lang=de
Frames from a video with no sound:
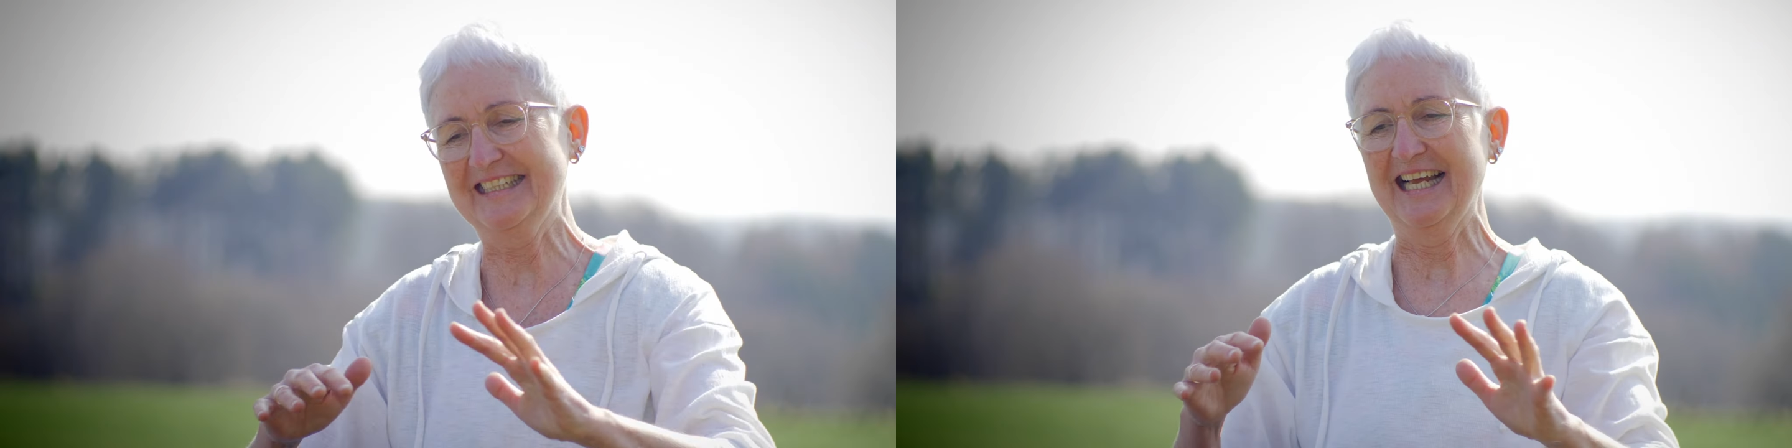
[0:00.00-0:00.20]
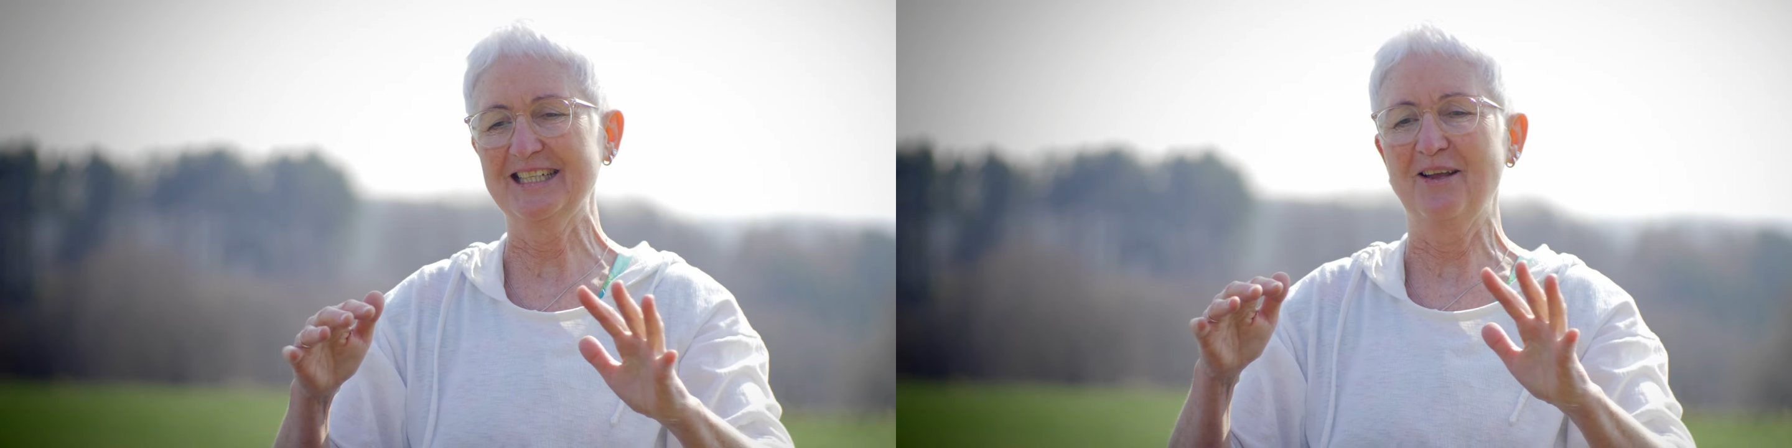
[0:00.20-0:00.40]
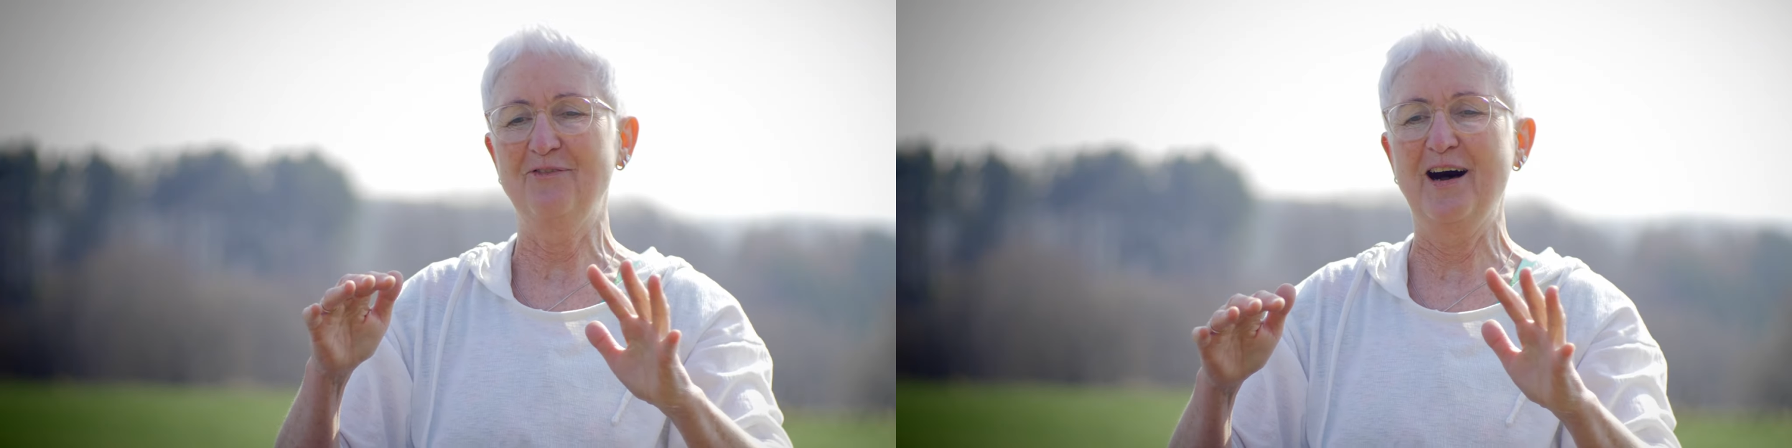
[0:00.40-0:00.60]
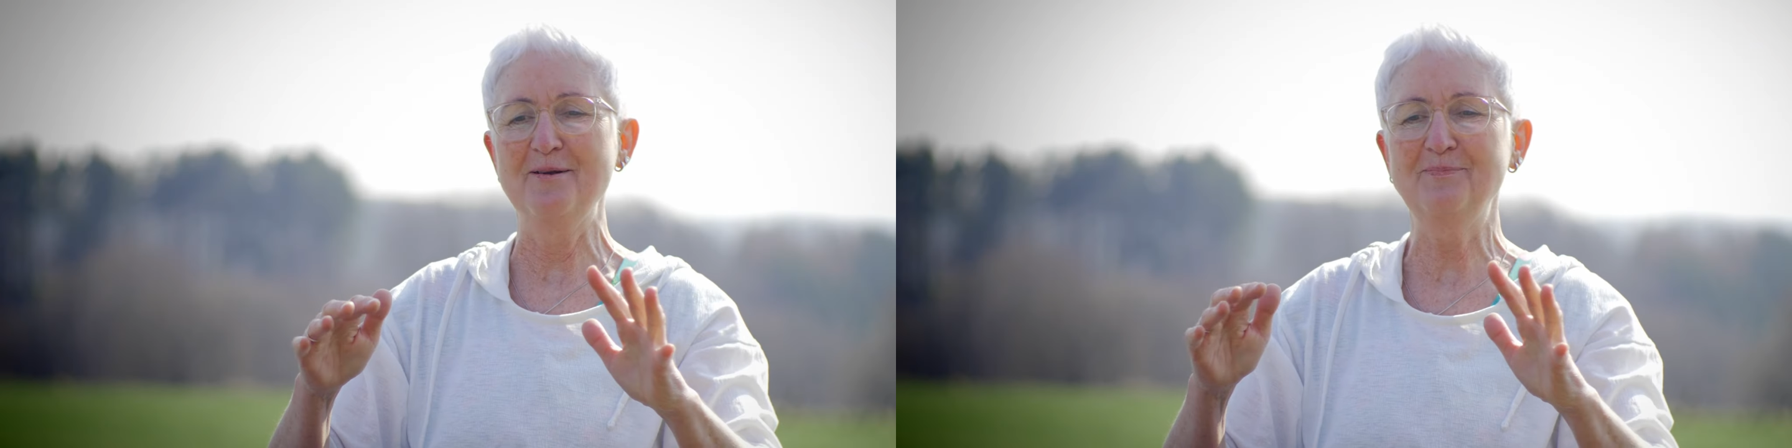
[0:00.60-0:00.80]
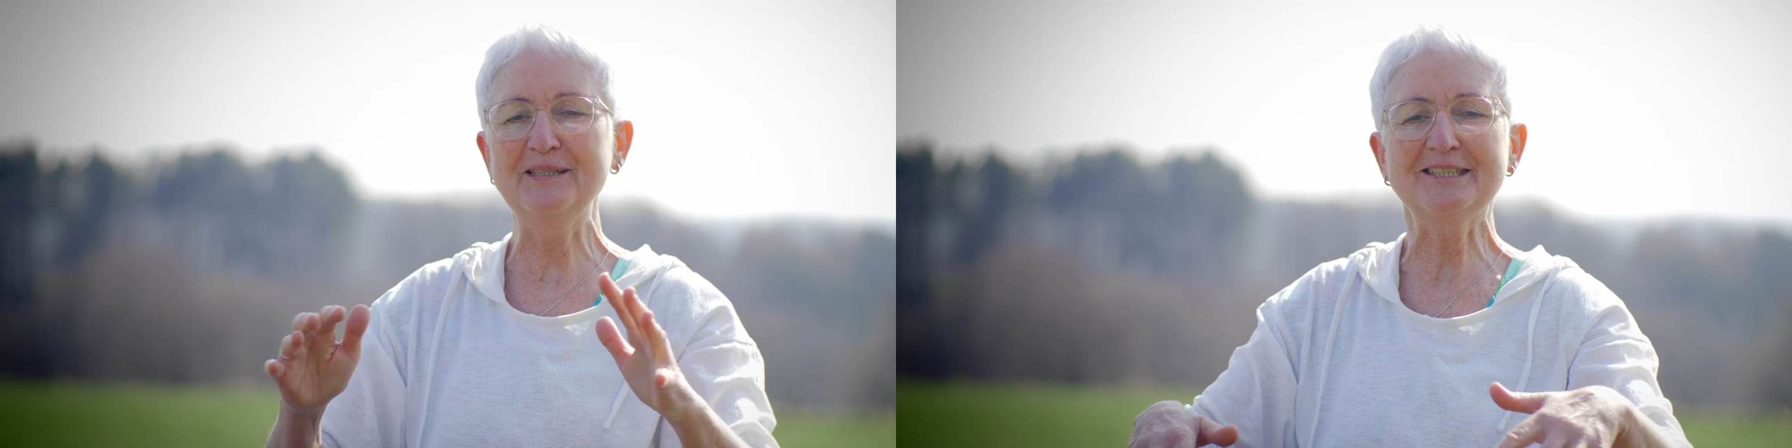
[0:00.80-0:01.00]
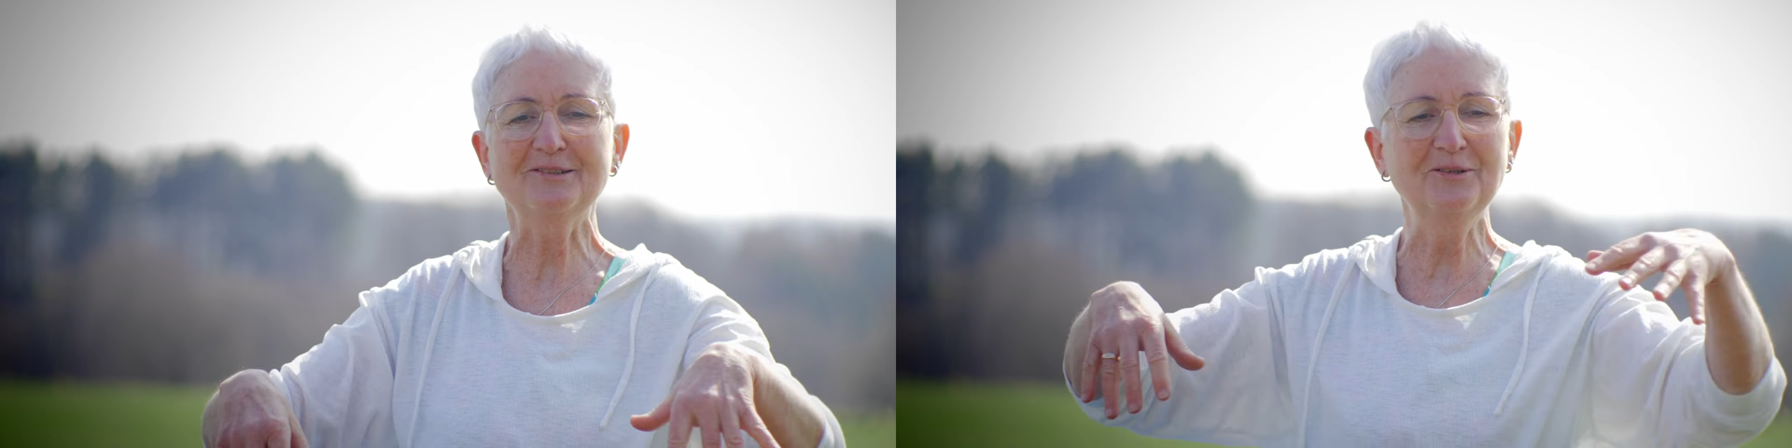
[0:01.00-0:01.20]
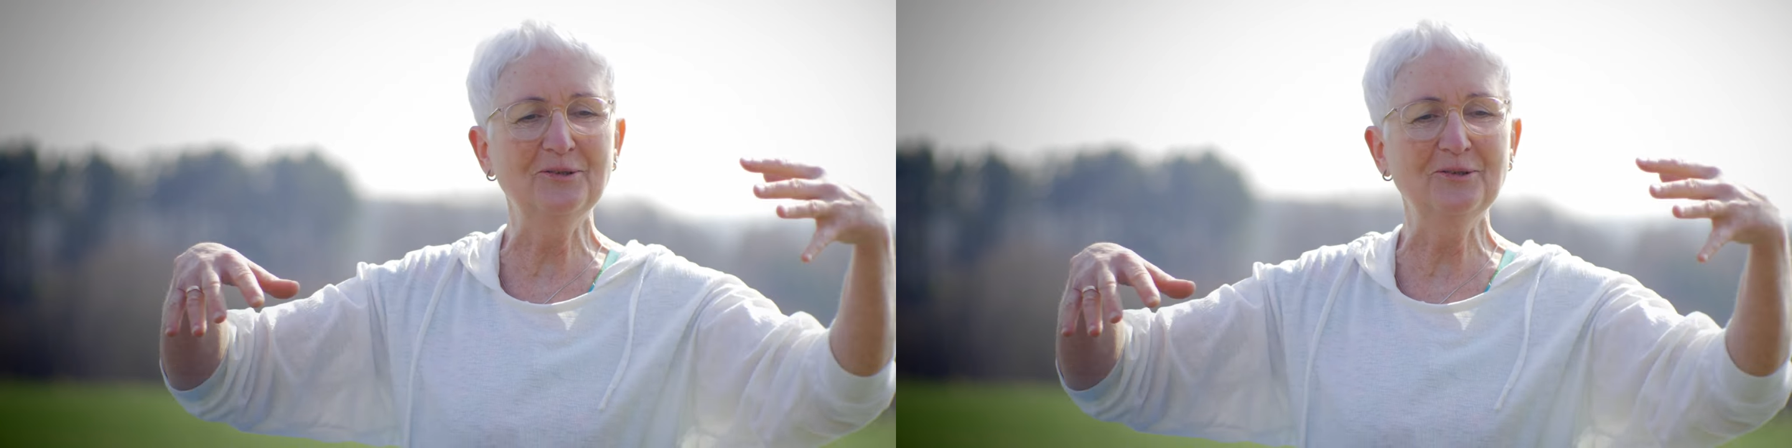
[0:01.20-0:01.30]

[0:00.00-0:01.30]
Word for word: dann gefahren bist und